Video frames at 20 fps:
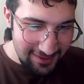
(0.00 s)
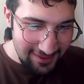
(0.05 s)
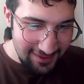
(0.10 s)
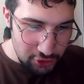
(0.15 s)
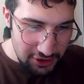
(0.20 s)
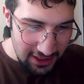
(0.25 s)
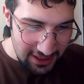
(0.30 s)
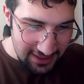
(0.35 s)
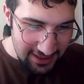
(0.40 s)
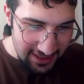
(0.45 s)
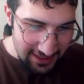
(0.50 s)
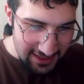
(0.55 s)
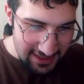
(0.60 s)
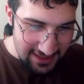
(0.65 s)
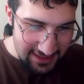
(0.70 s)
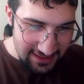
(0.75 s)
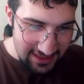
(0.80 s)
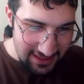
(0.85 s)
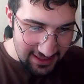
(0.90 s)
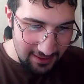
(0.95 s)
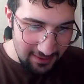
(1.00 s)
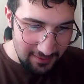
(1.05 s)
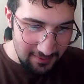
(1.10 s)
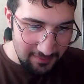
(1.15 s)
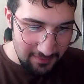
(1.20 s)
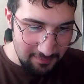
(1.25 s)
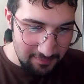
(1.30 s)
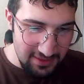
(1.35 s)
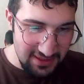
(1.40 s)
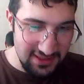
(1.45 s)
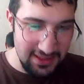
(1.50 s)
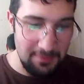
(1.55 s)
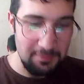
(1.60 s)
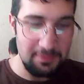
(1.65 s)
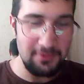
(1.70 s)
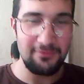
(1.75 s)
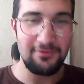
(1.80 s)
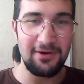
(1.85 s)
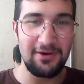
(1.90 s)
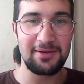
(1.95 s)
bu şey genellikle bir
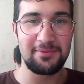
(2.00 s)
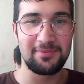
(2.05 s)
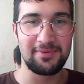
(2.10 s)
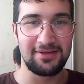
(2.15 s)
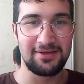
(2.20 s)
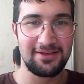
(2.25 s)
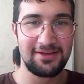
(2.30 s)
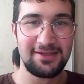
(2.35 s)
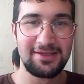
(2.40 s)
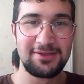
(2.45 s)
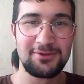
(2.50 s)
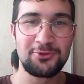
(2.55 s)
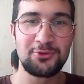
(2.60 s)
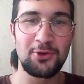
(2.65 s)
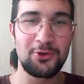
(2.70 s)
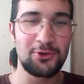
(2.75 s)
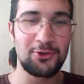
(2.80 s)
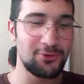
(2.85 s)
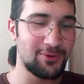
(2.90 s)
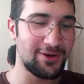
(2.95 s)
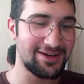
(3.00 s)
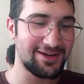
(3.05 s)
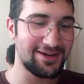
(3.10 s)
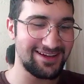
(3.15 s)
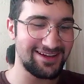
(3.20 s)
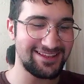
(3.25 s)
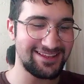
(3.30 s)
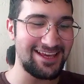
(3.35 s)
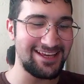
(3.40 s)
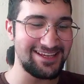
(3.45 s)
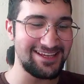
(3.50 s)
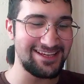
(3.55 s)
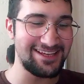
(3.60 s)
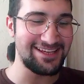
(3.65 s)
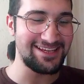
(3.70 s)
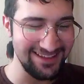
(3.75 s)
sapı var mı? Kökü var kardeşim.